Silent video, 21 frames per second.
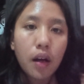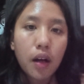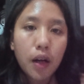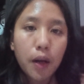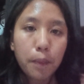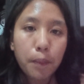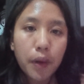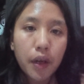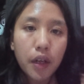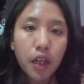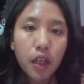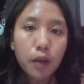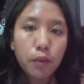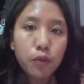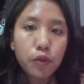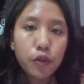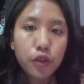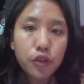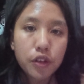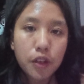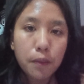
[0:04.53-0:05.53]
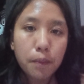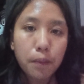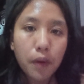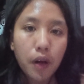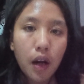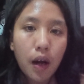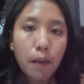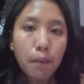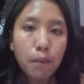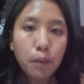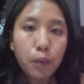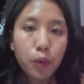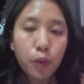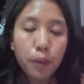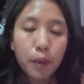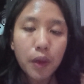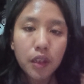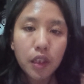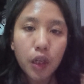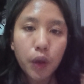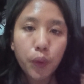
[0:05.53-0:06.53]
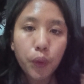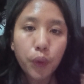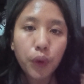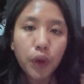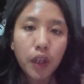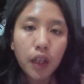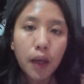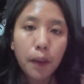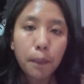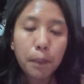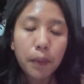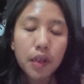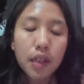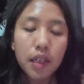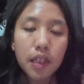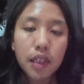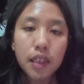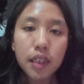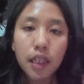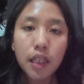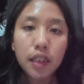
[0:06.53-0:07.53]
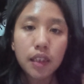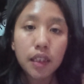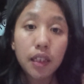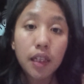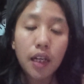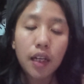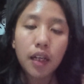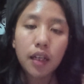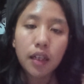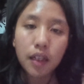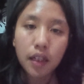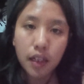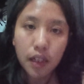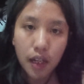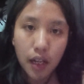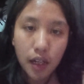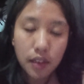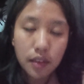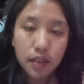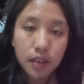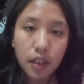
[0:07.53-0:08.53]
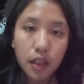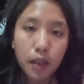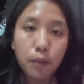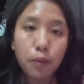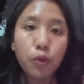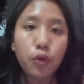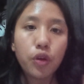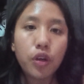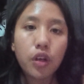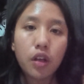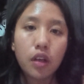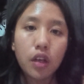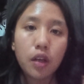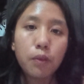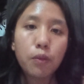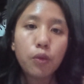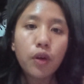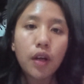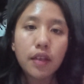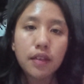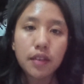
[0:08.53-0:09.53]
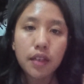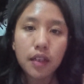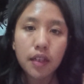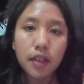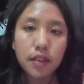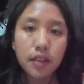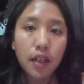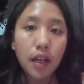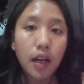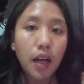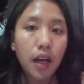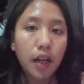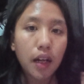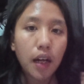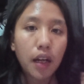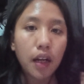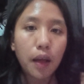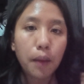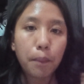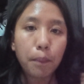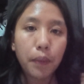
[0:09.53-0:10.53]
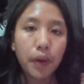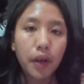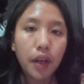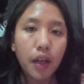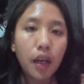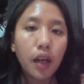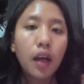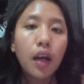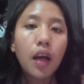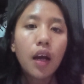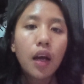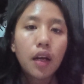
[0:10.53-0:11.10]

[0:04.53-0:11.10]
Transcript: Kepada Ibu dosen pengampu mata kuliah penelitian tindakan kelas Ibu Ibu Lasena Silagan MPD